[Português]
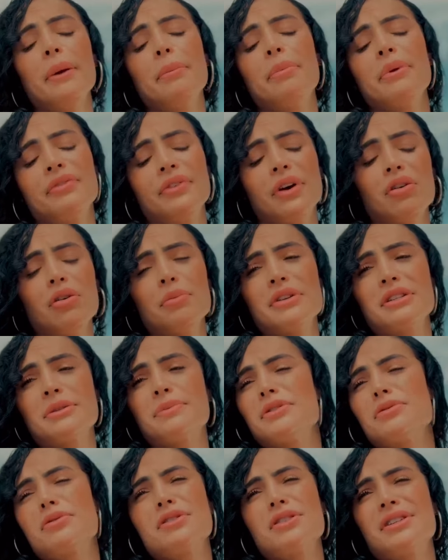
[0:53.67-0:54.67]
praia pra ficar comendo
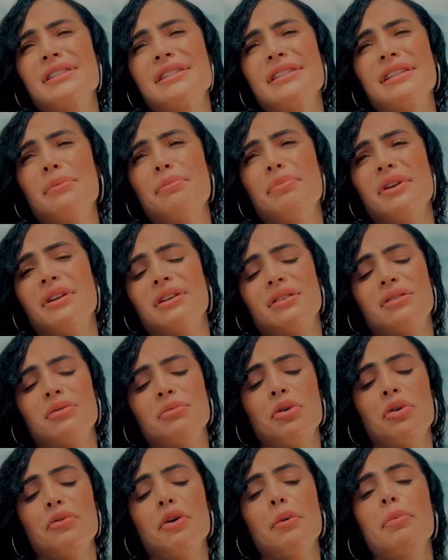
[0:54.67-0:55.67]
as coisas de sempre, não,
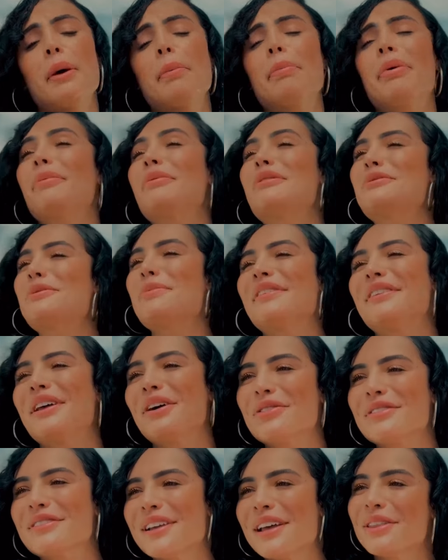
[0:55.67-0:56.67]
amor. Vem pra praia pra
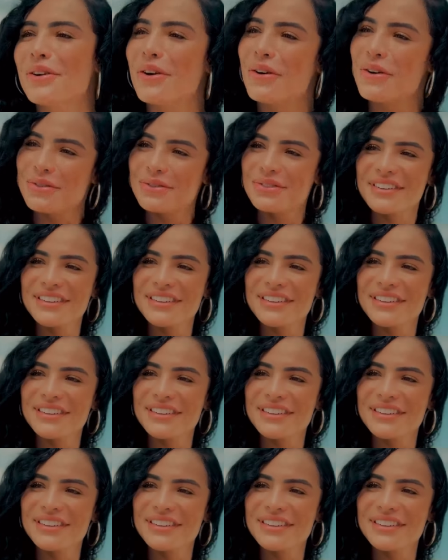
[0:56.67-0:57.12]
muita coisa nova.